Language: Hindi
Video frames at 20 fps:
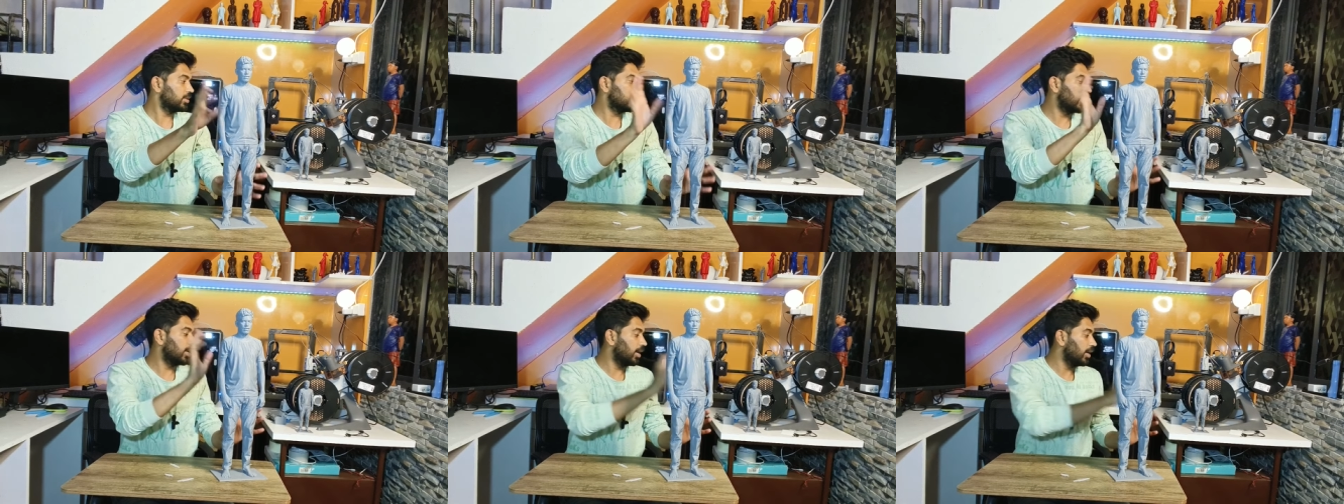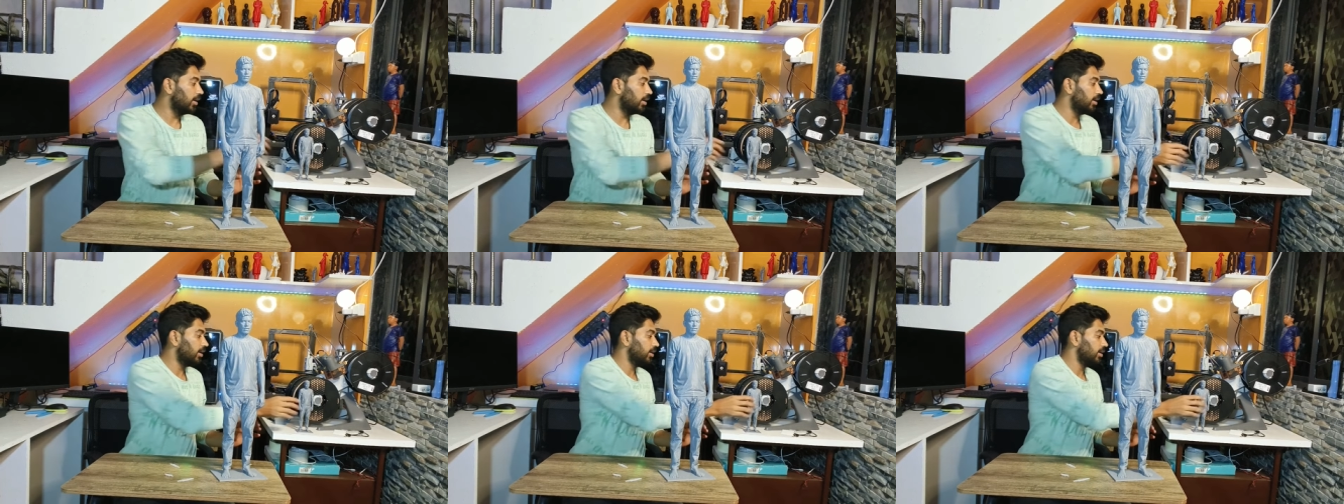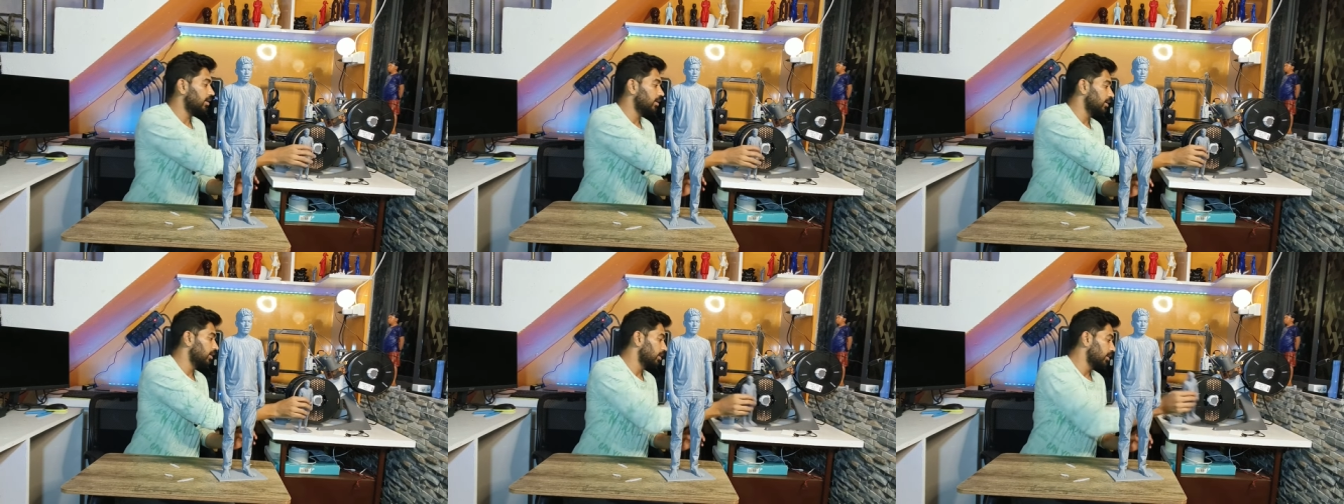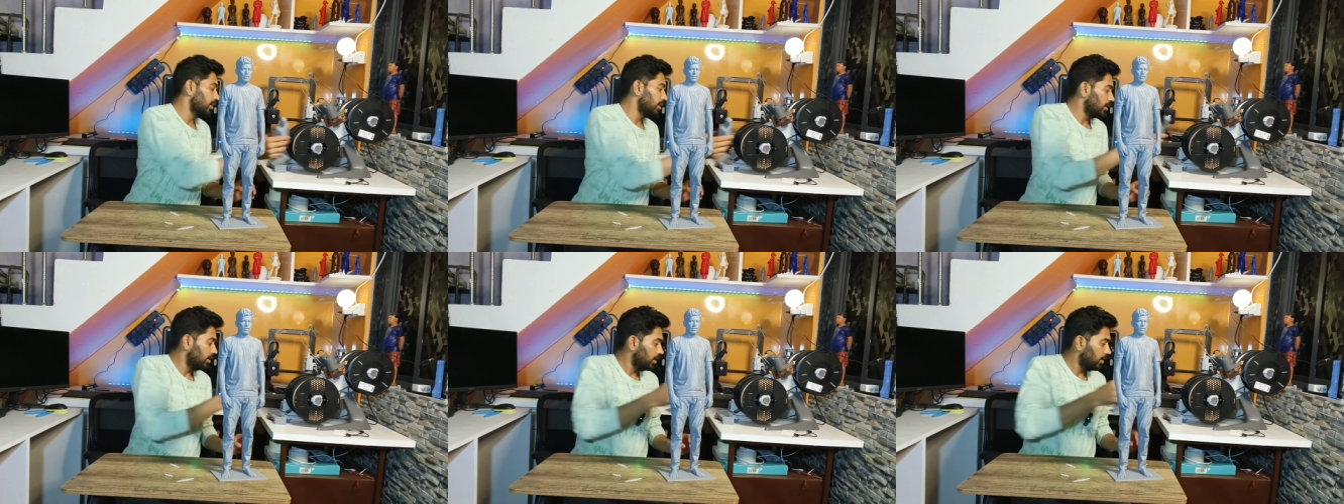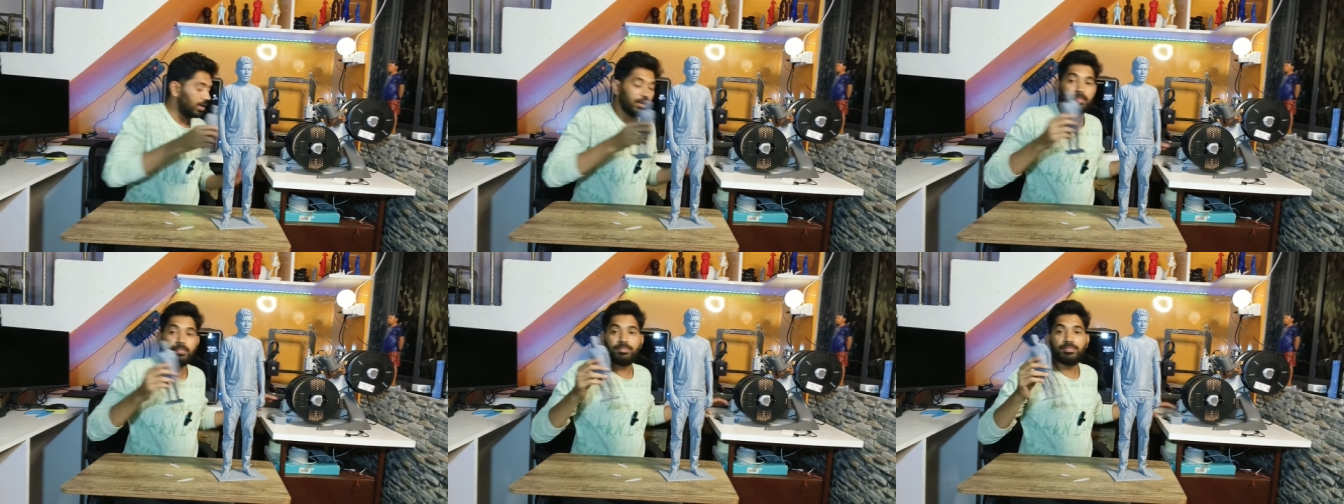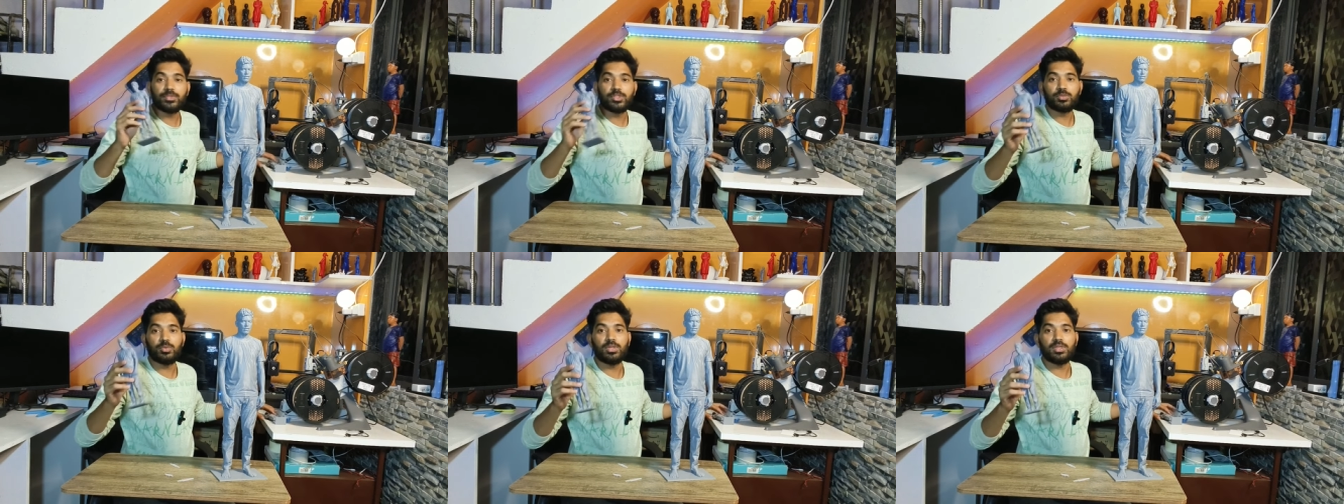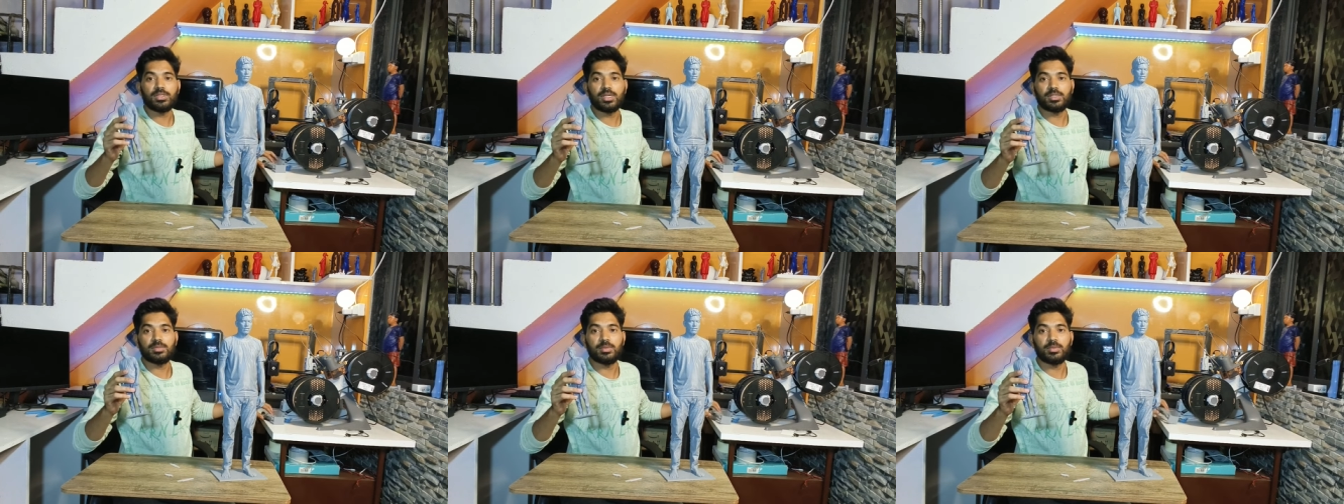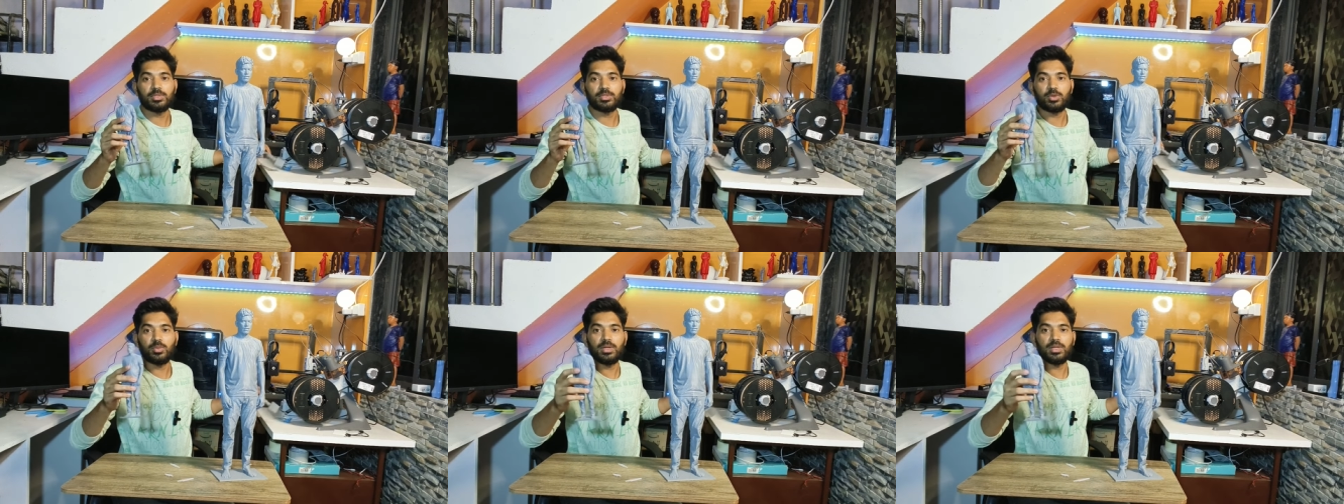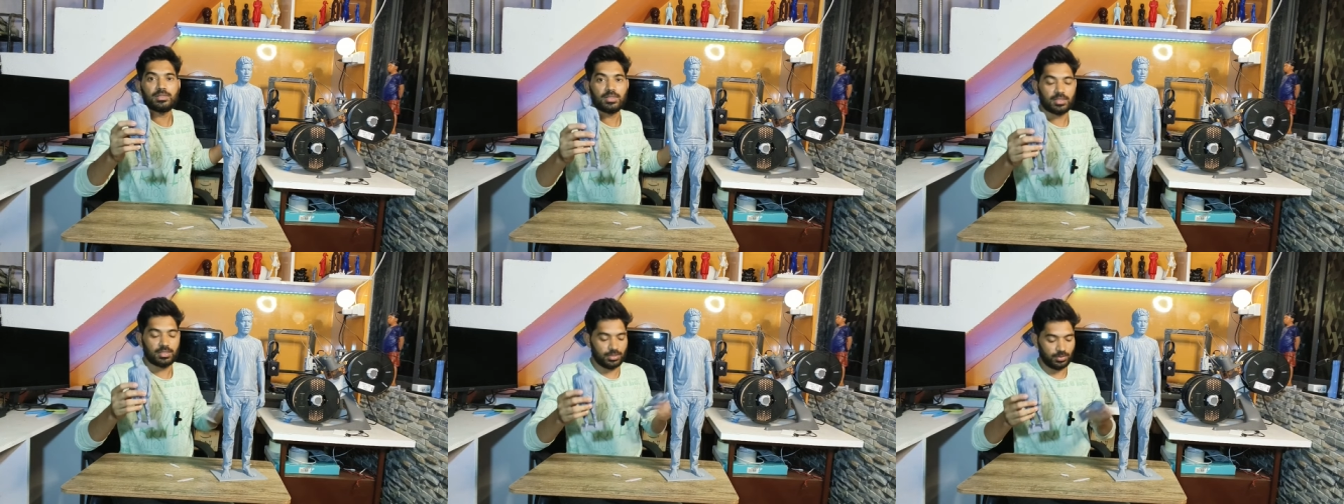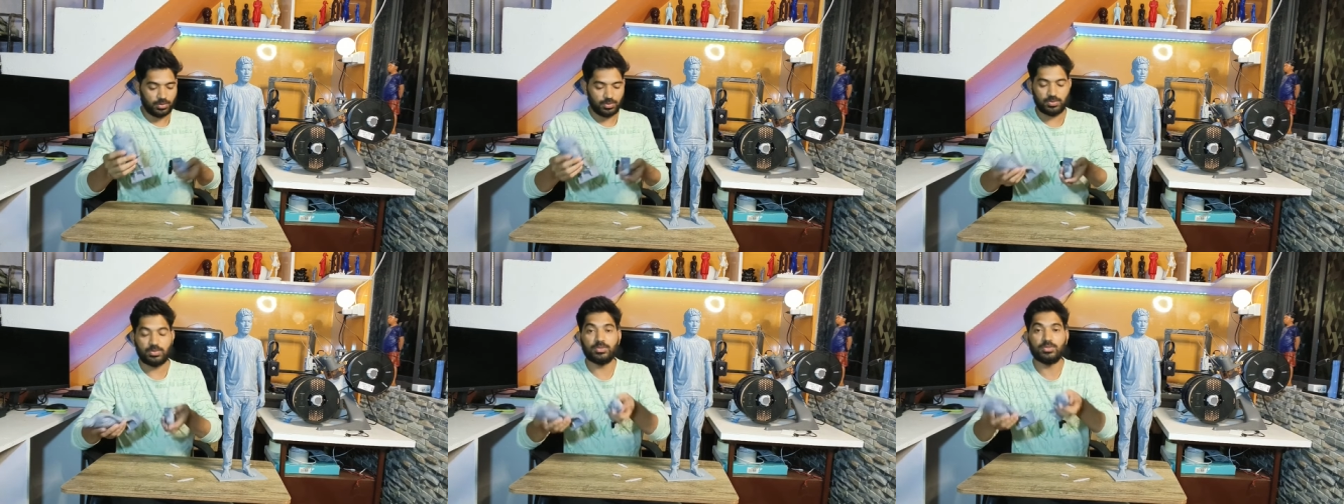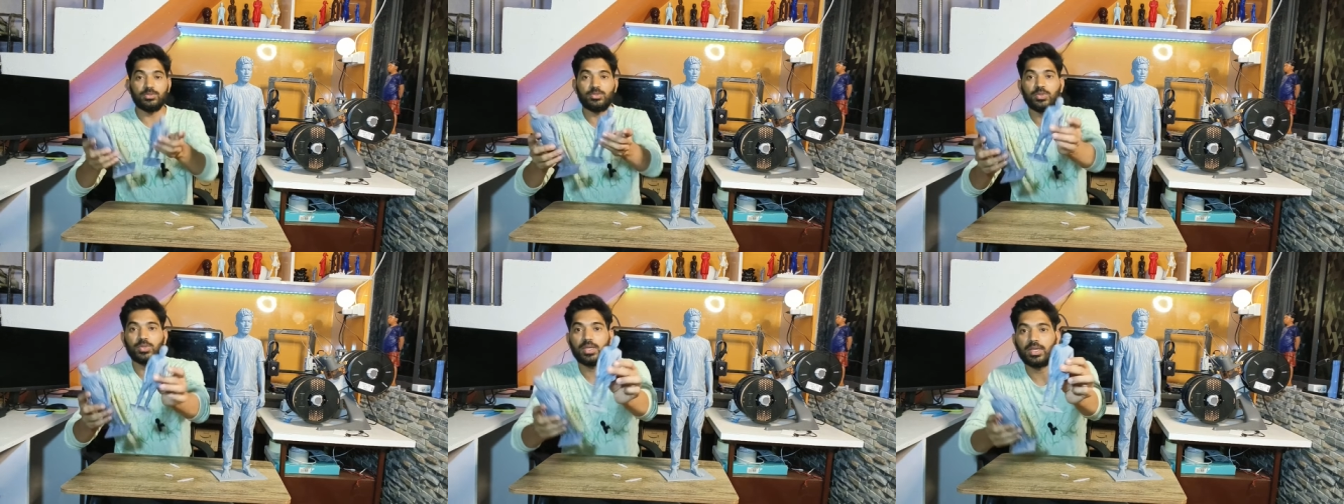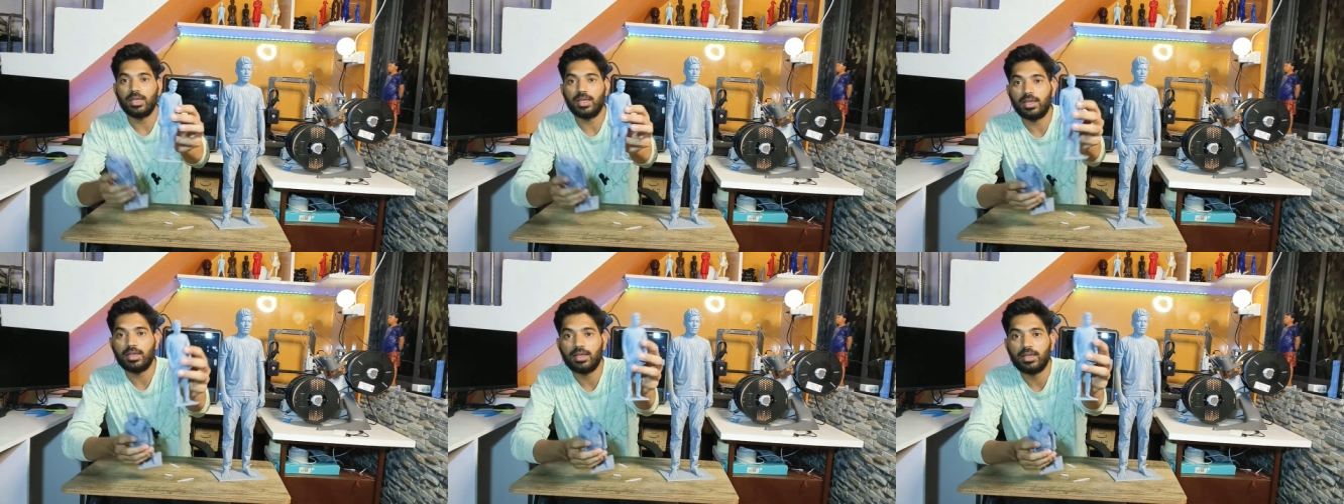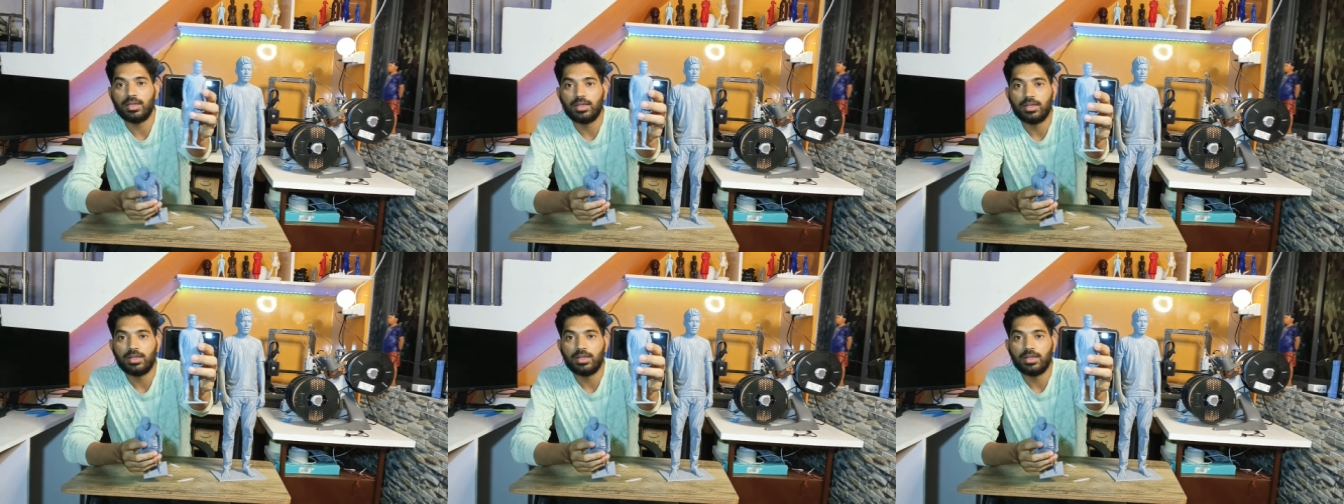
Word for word: इसकी हाइट है आप स्मॉल साइज में इसको बना सकते हो जो कि ये